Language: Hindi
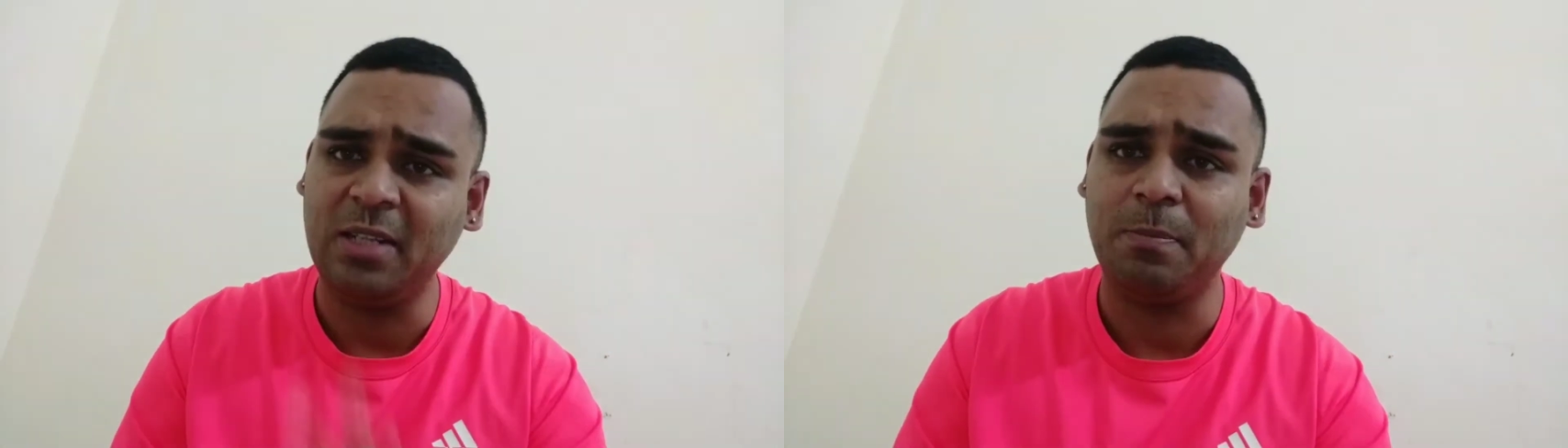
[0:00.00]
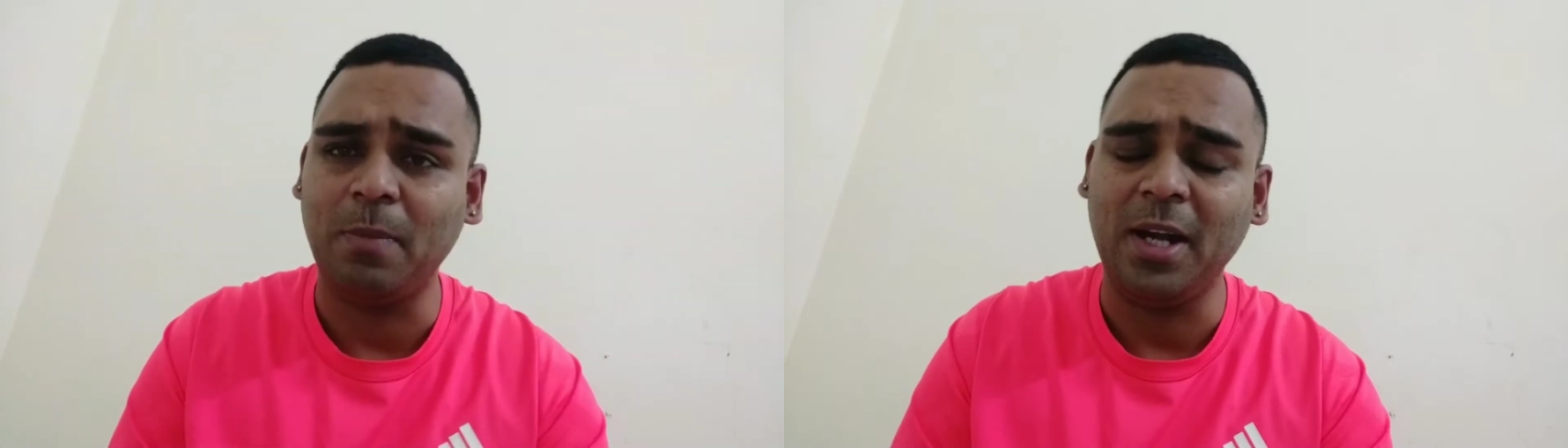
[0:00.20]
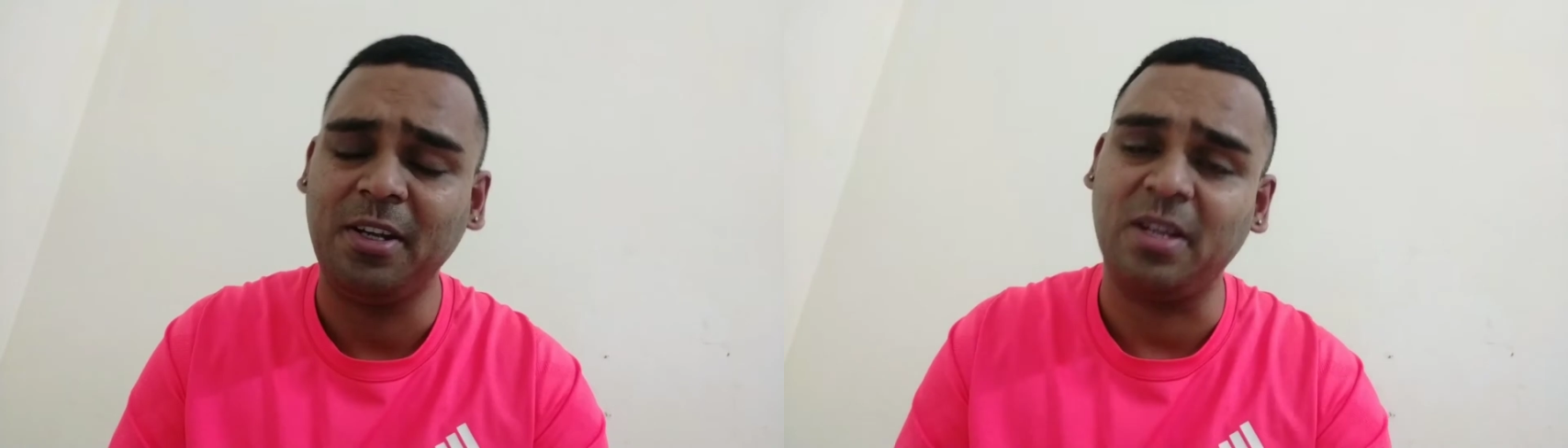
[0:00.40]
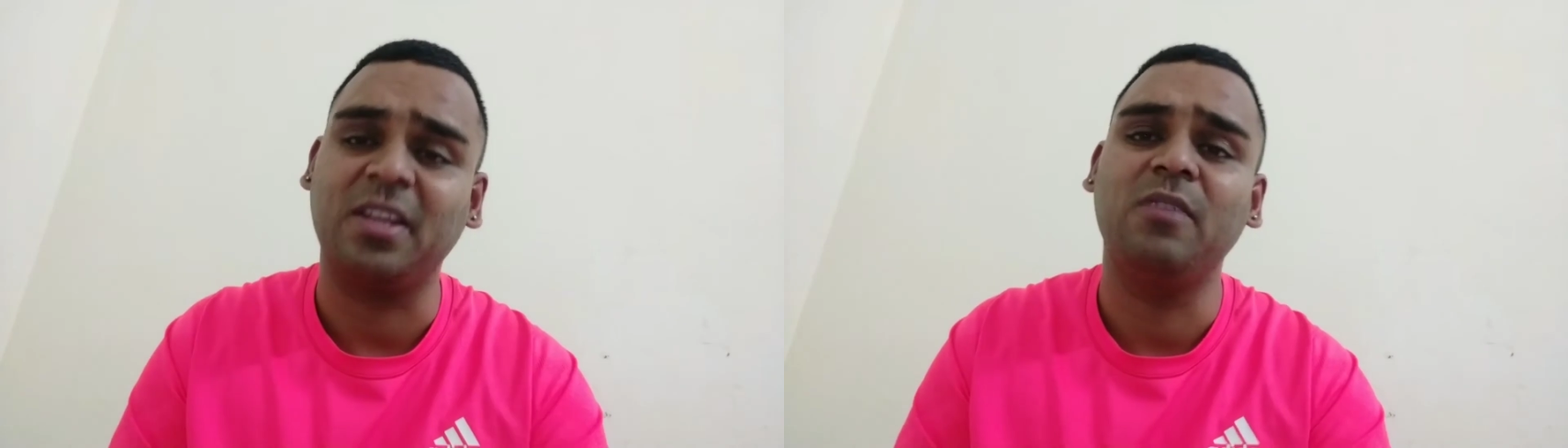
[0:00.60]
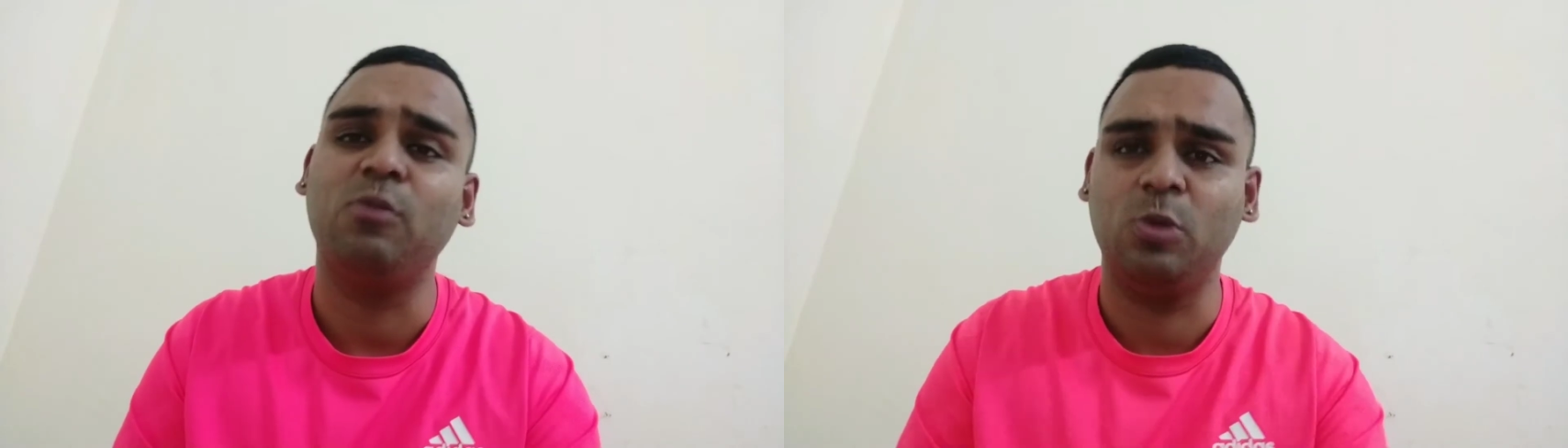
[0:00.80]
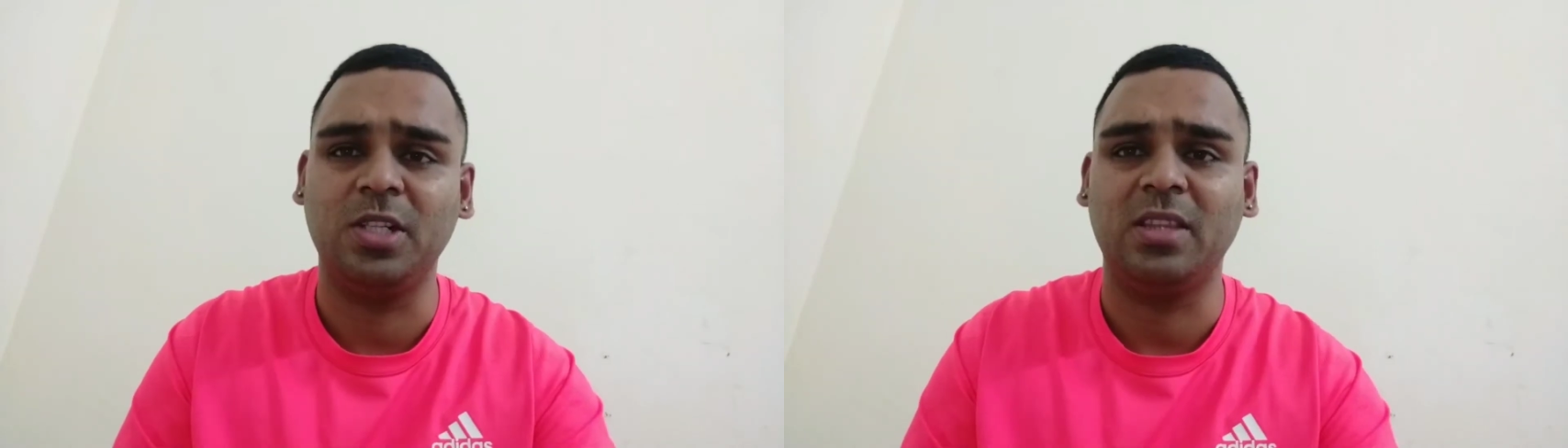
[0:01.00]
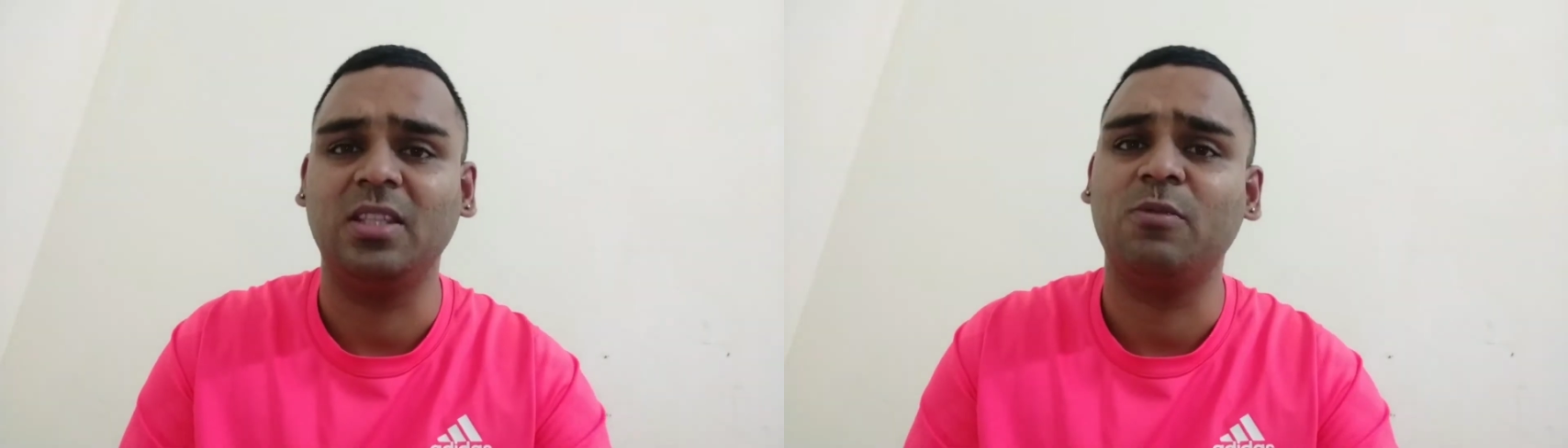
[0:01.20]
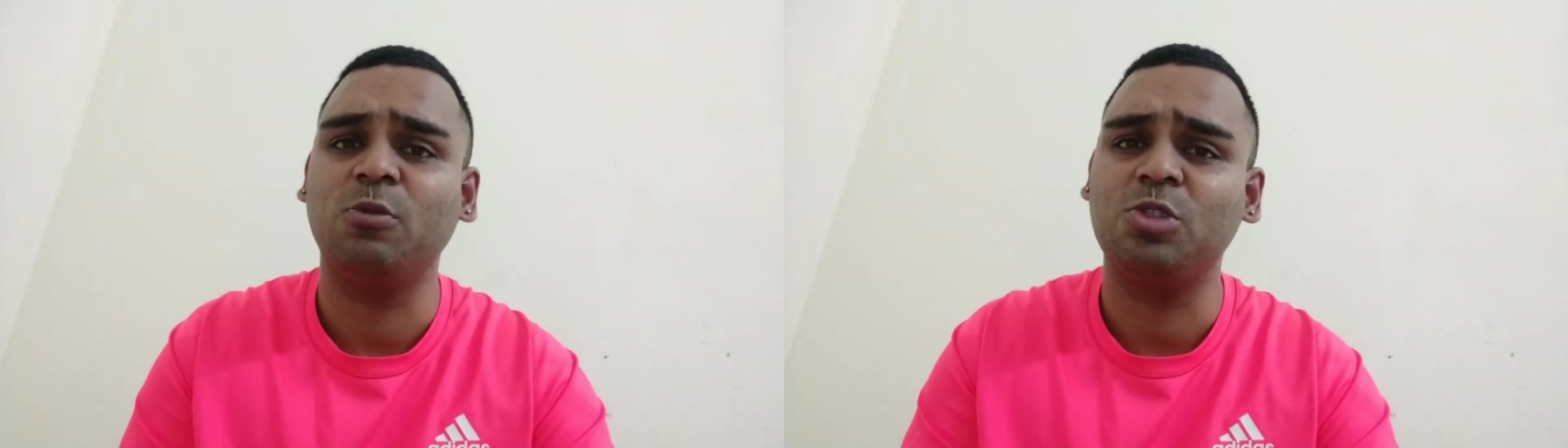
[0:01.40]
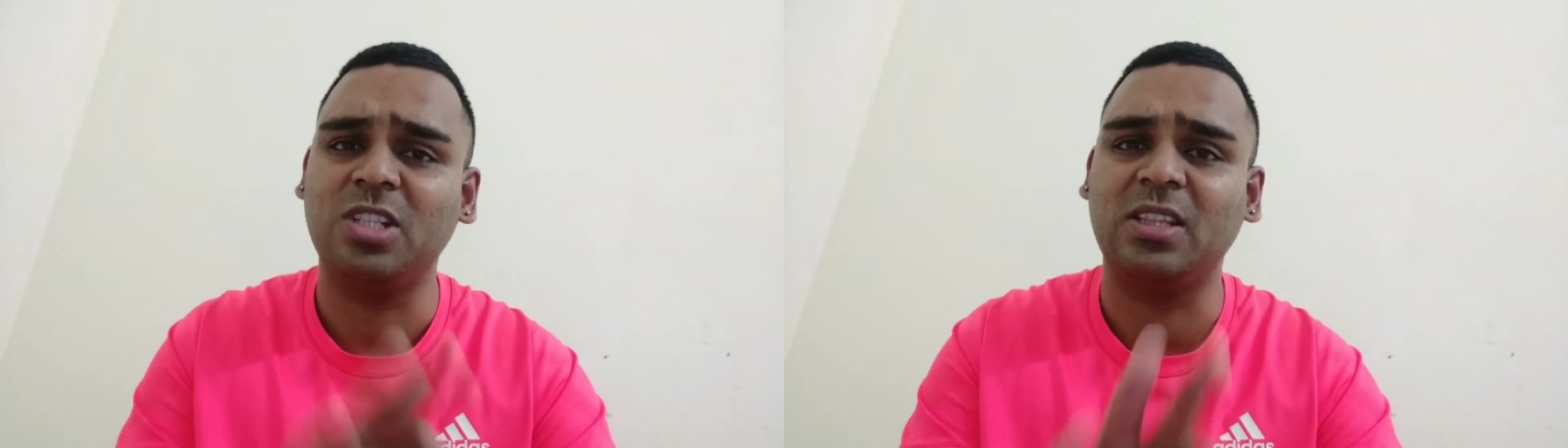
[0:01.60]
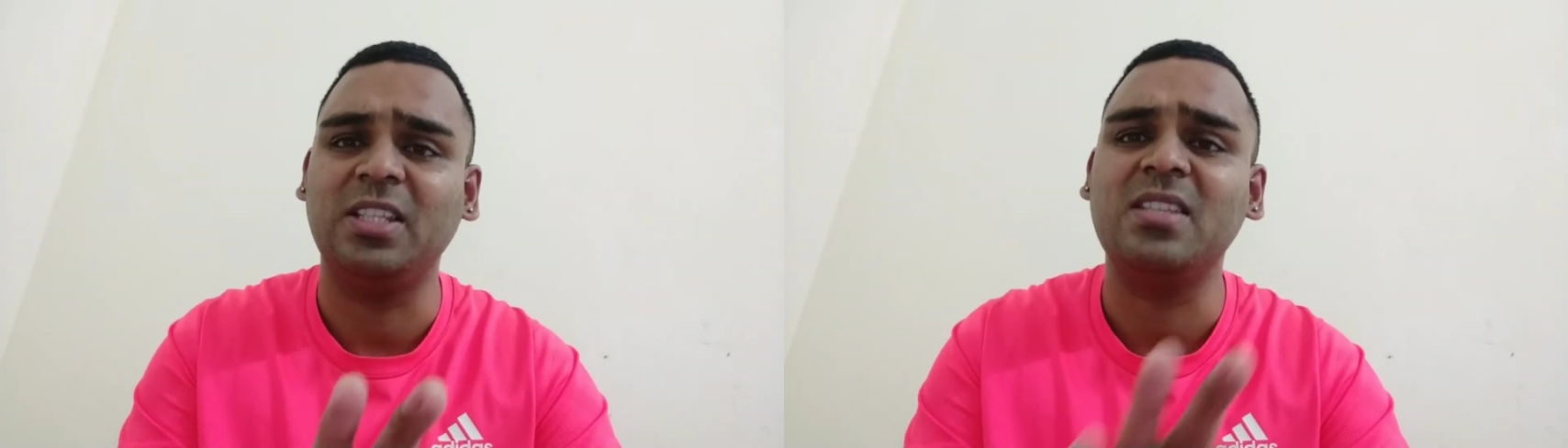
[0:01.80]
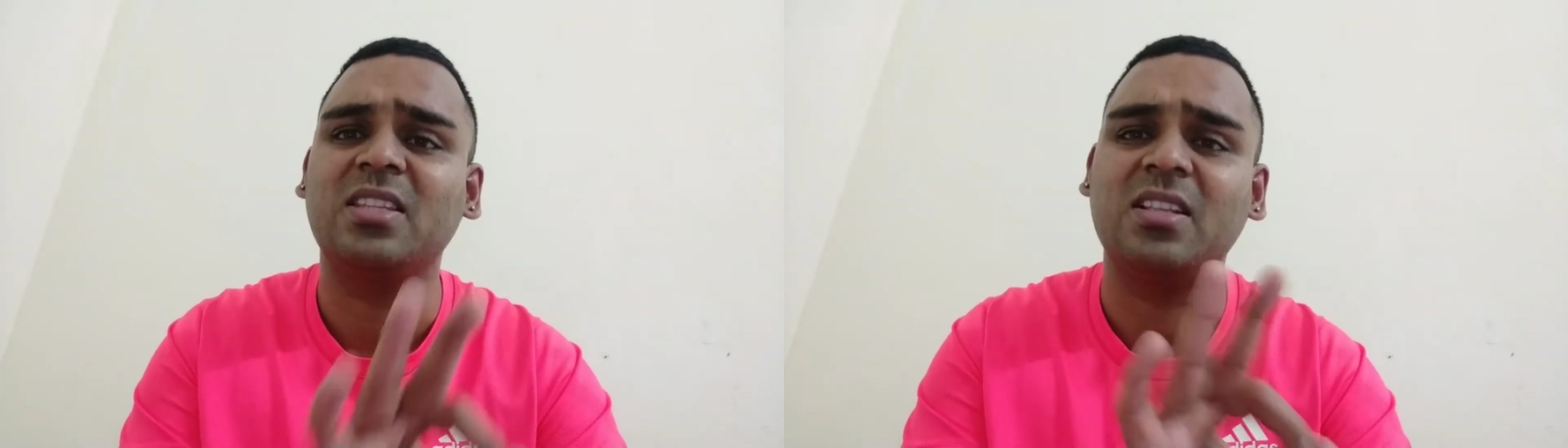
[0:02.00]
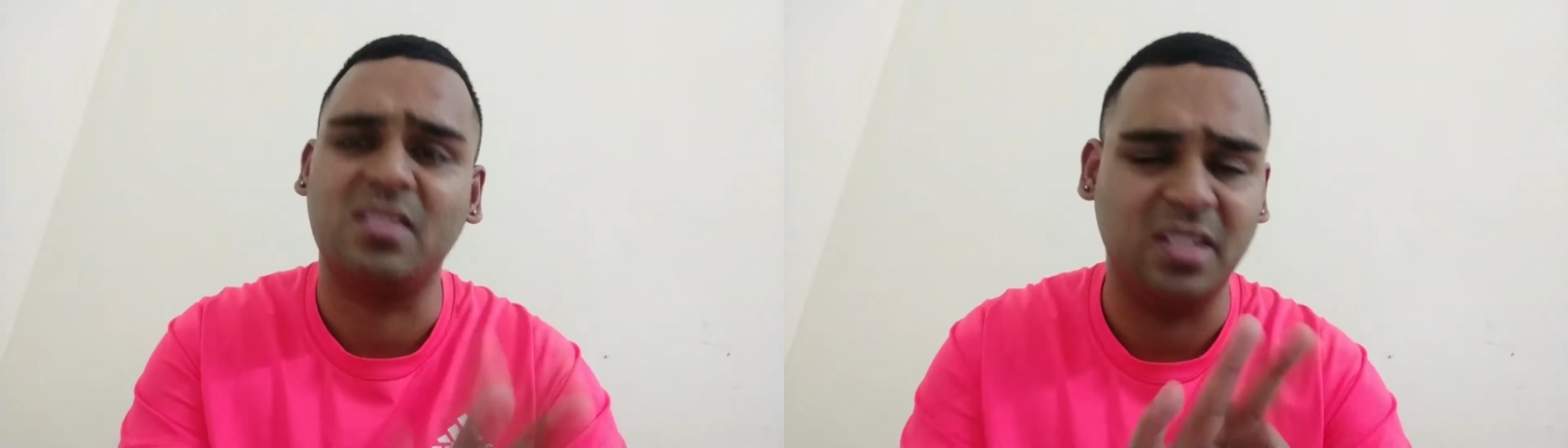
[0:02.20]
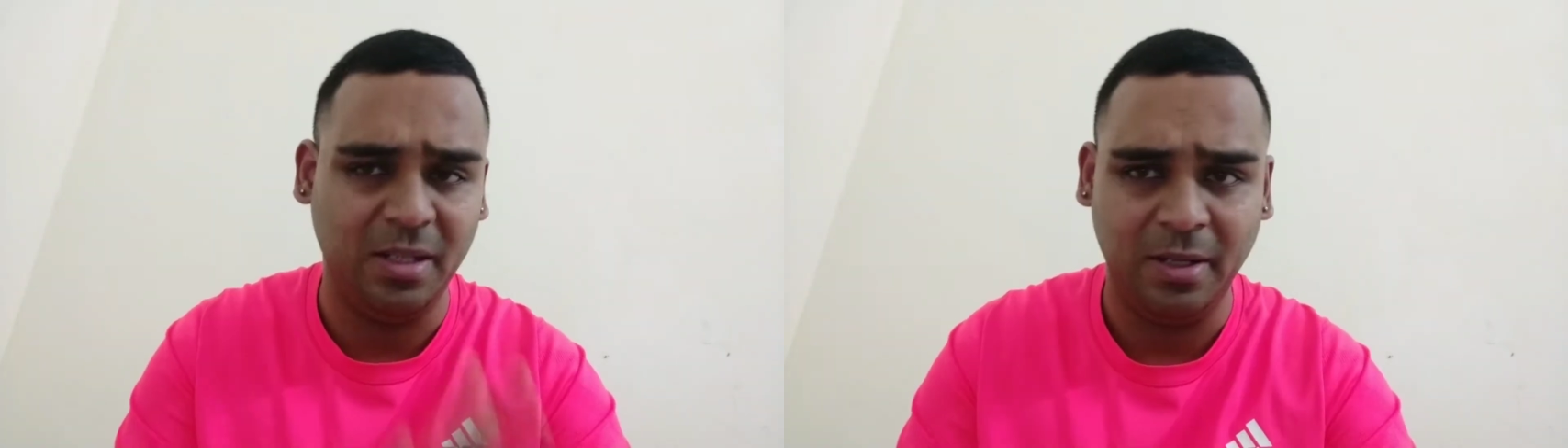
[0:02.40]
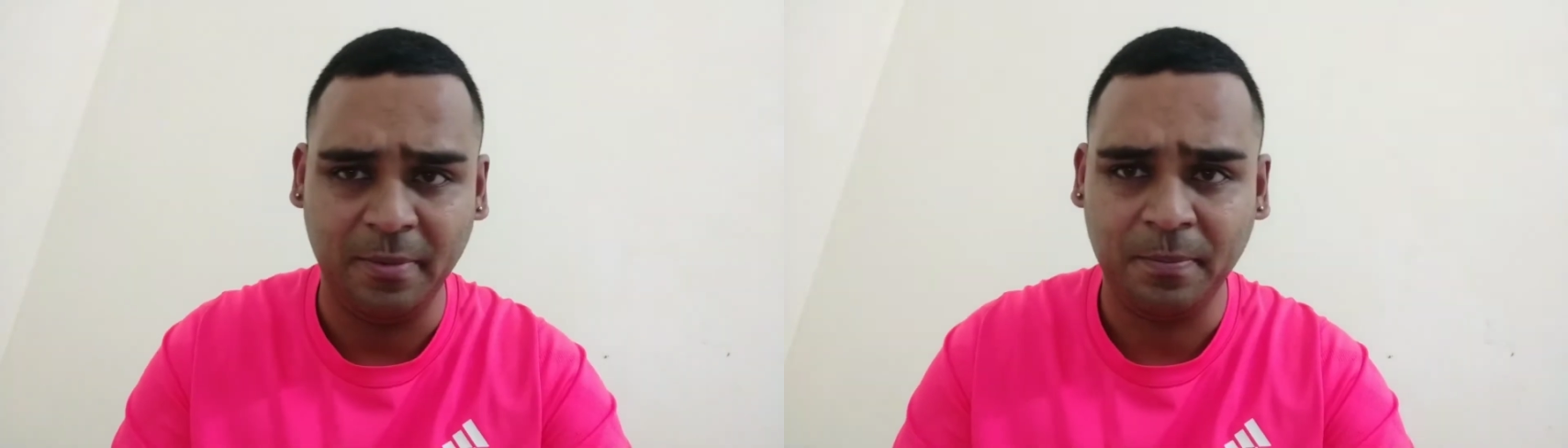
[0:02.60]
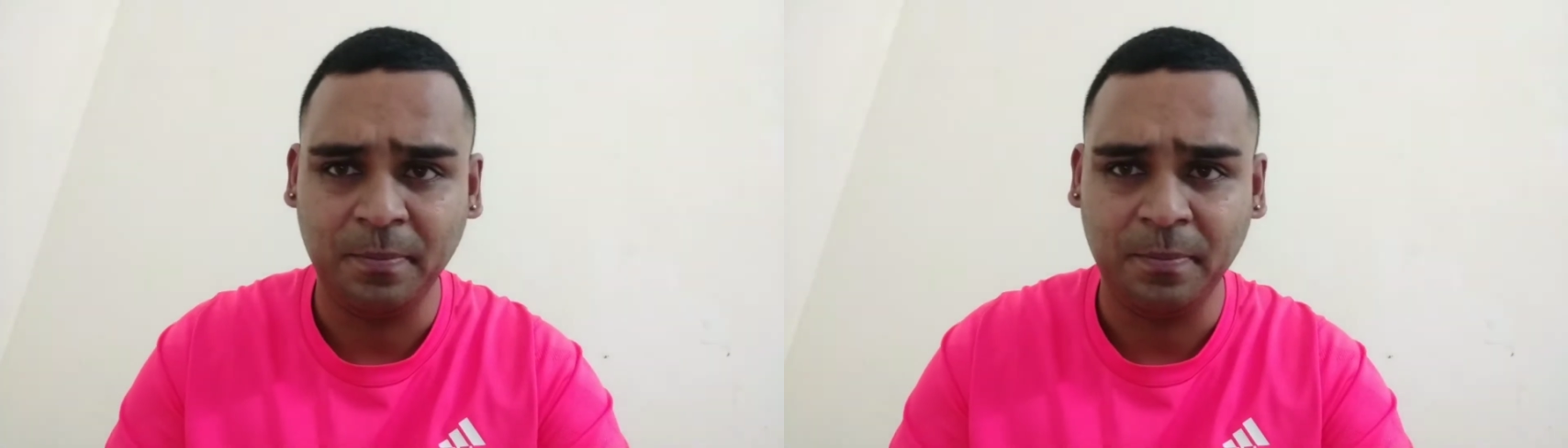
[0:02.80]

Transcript: एक बार टंकी फुल हो जाती है और वो चलती है दस दिन